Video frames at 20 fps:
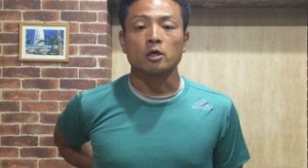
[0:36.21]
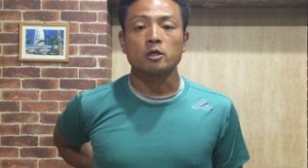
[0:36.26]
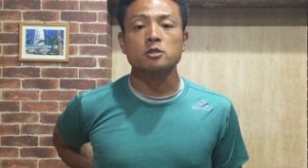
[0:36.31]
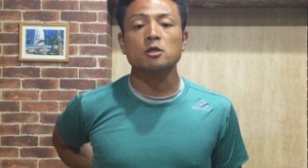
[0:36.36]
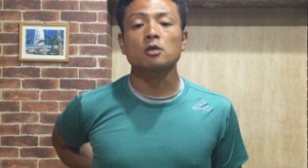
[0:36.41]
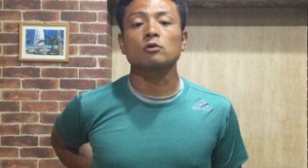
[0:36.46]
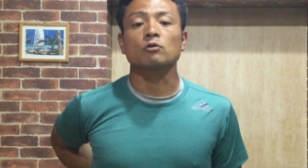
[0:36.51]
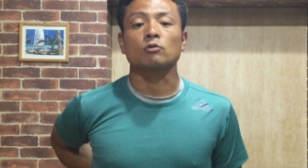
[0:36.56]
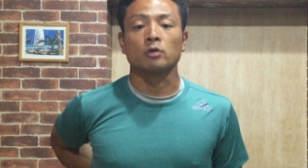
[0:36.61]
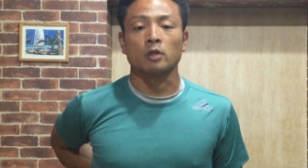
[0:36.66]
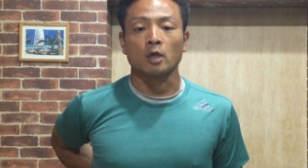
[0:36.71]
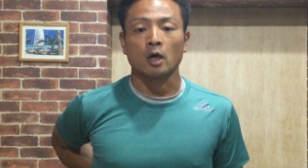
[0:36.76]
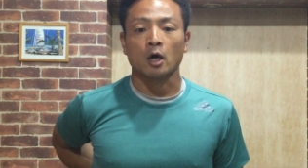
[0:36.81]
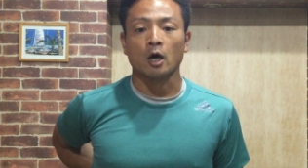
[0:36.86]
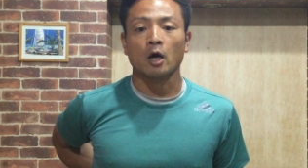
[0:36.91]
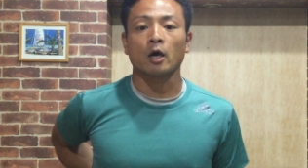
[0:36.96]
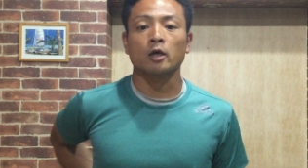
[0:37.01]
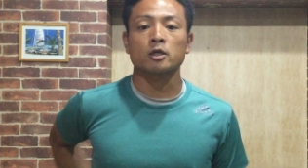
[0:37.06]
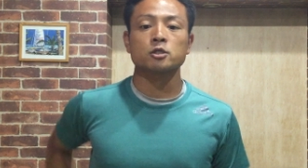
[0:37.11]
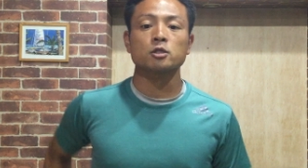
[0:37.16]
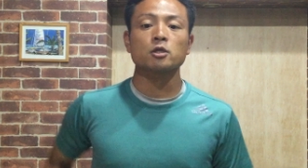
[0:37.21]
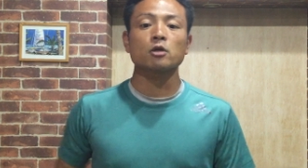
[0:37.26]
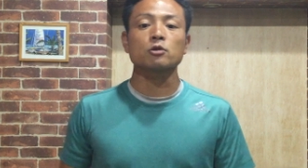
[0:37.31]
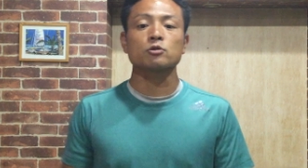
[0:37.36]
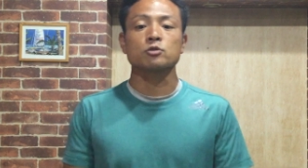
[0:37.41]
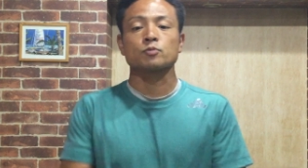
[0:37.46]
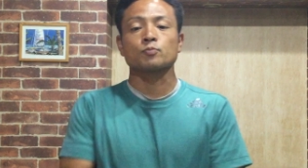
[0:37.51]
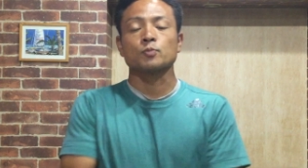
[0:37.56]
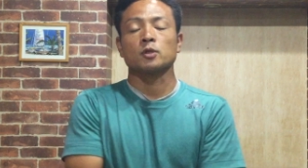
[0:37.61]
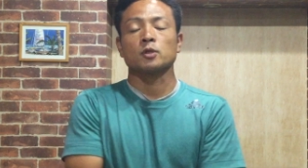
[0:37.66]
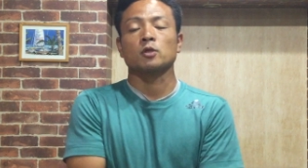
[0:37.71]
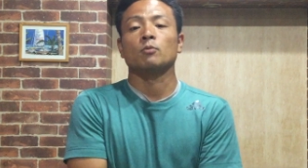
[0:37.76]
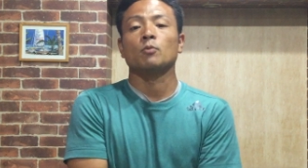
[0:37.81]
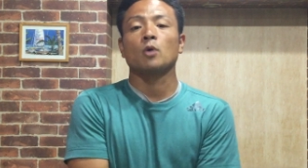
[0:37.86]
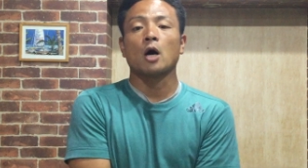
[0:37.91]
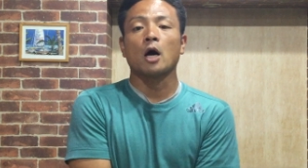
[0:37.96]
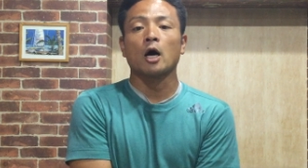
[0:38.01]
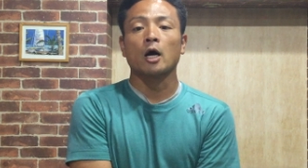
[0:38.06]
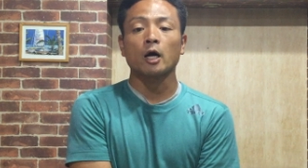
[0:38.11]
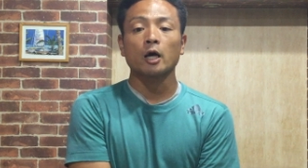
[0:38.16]
以前よりね走れるスピード
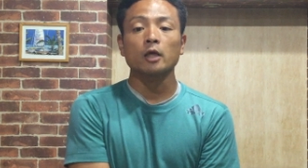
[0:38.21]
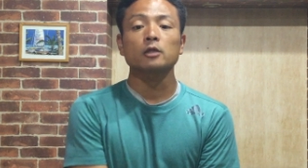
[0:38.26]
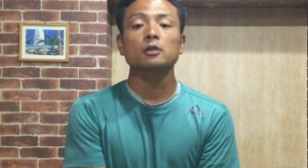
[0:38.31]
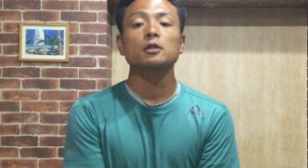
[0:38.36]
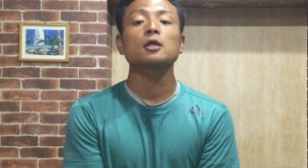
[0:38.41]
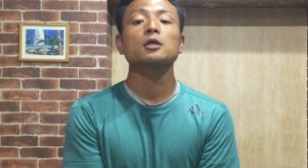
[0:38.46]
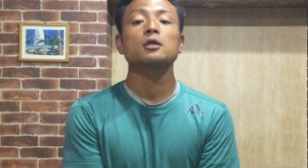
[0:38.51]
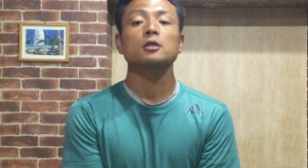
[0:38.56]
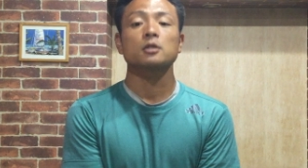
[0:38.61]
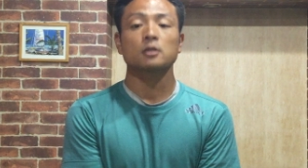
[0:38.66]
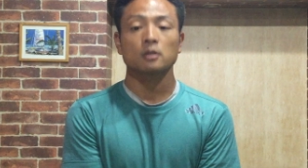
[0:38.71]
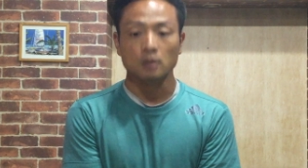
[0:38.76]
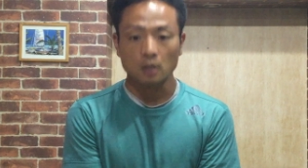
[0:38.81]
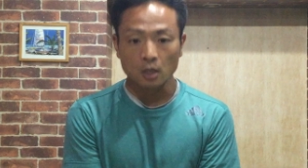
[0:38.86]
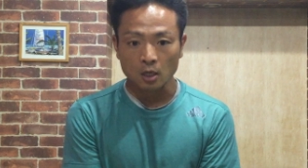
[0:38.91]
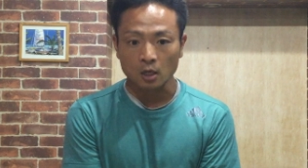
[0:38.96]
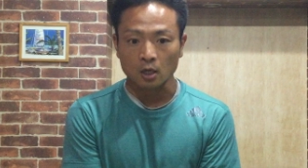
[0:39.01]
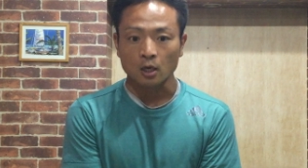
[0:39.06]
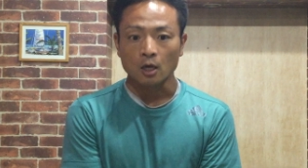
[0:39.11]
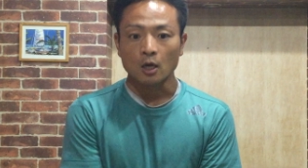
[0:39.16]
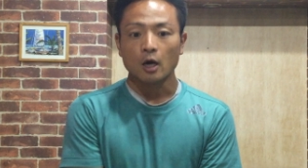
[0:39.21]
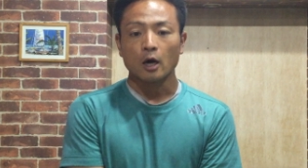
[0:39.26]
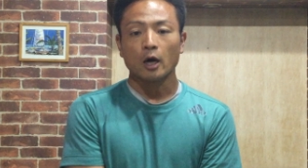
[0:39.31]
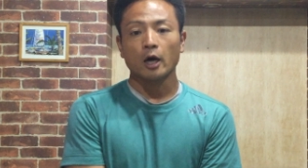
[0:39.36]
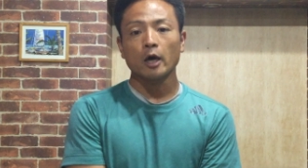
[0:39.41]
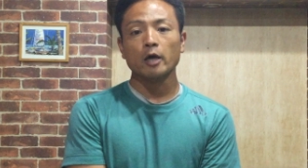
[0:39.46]
も上がってきて